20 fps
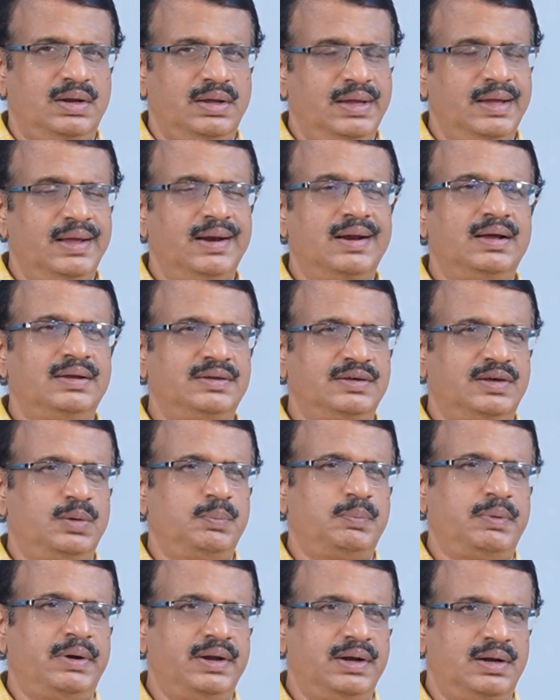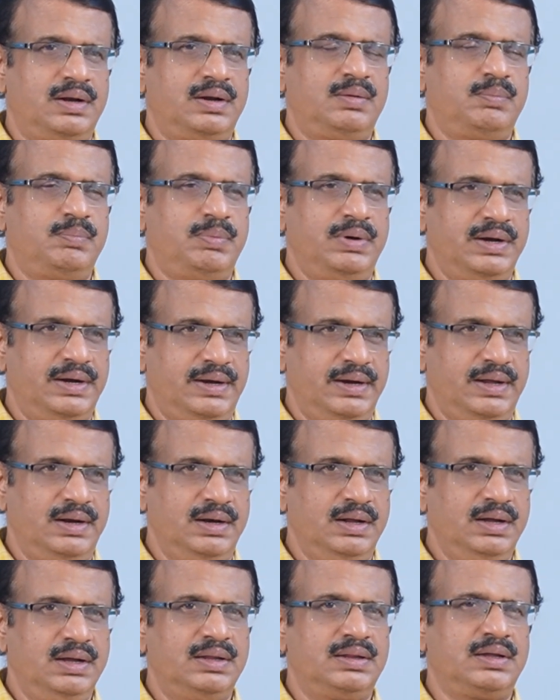ఏ రాజకీయ పార్టీ
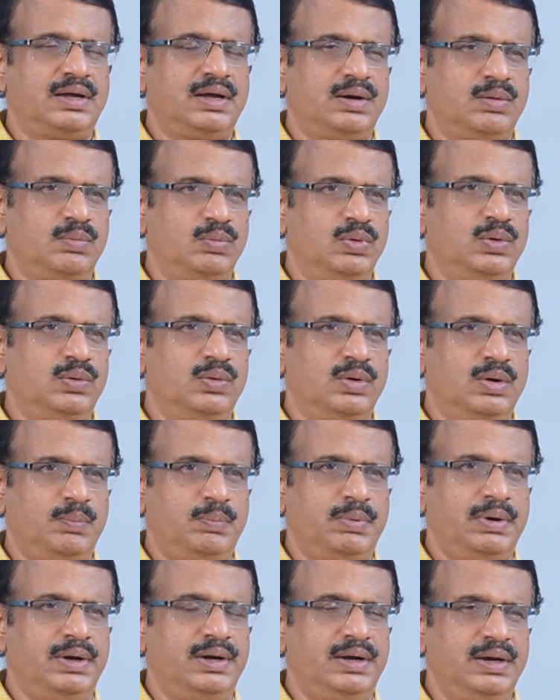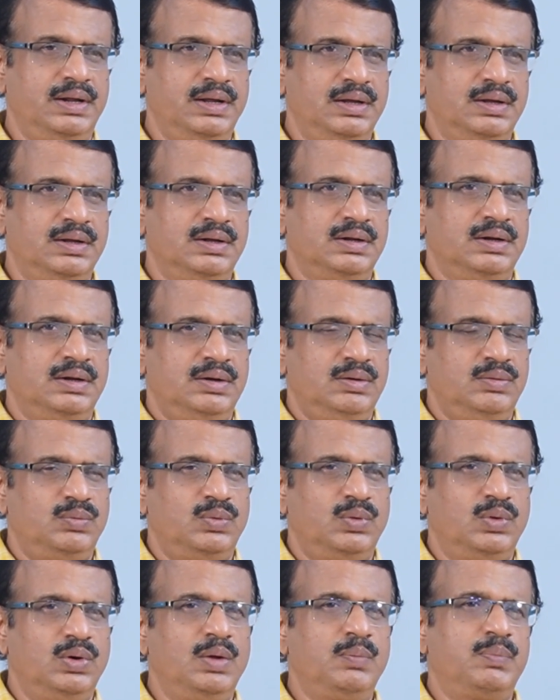అయినా అధికారంలో ఉన్న పార్టీ
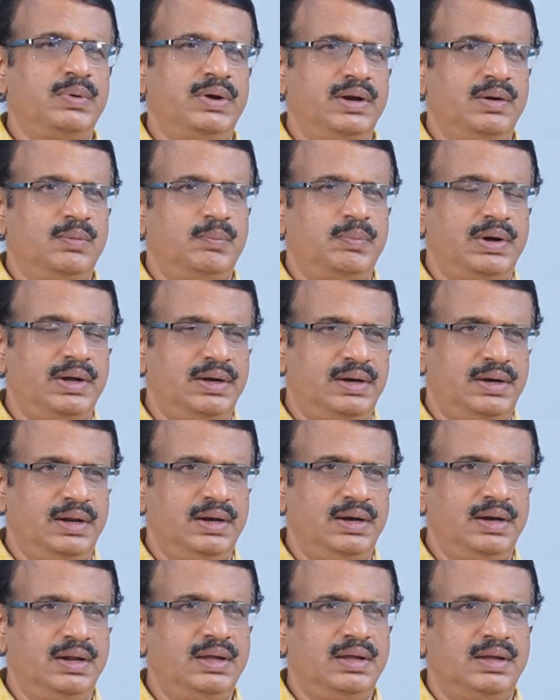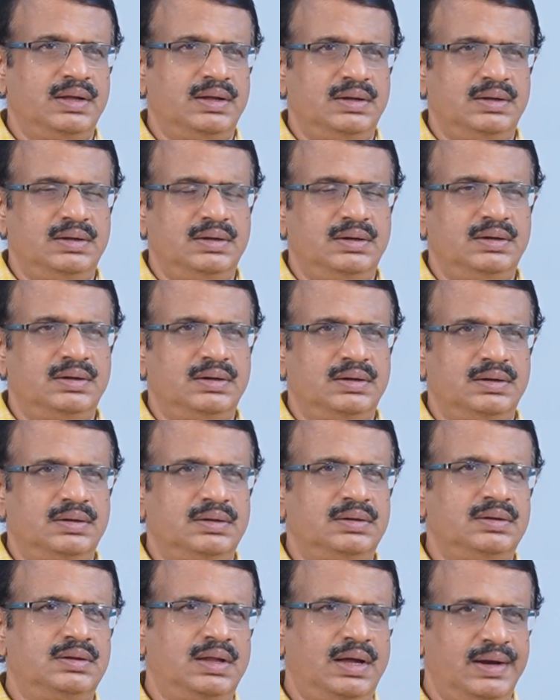ఓడిపోయిన పార్టీని
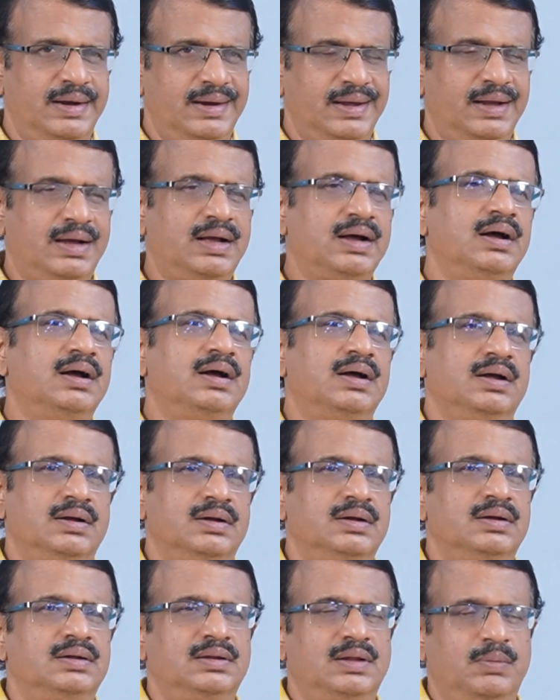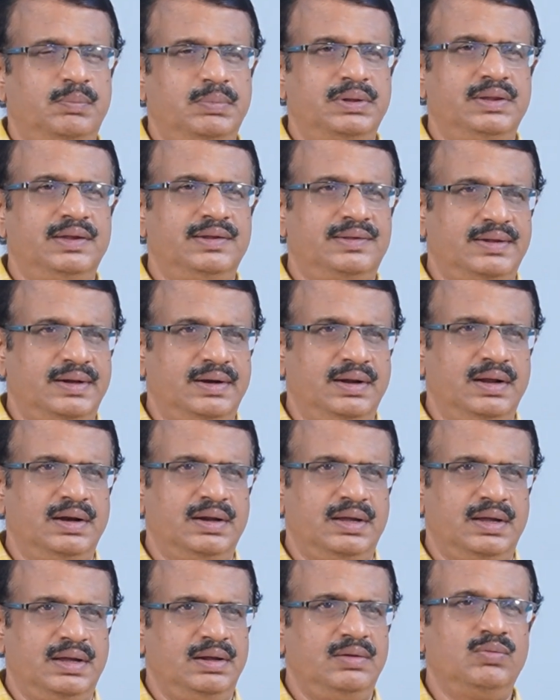దాన్ని ఇంకా
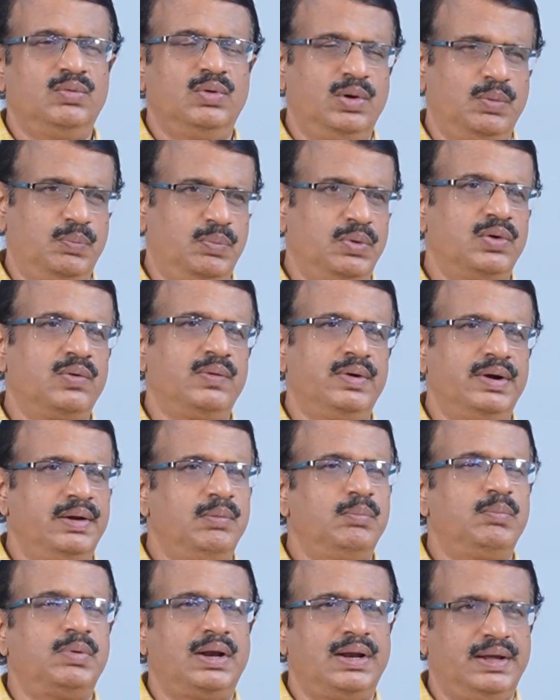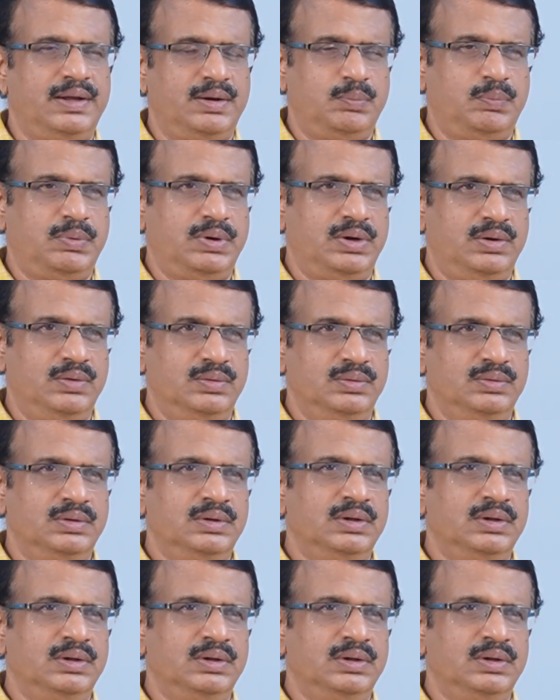దెబ్బతీసేయడానికి ఓడిపోవడం అంటే బలహీనపడడం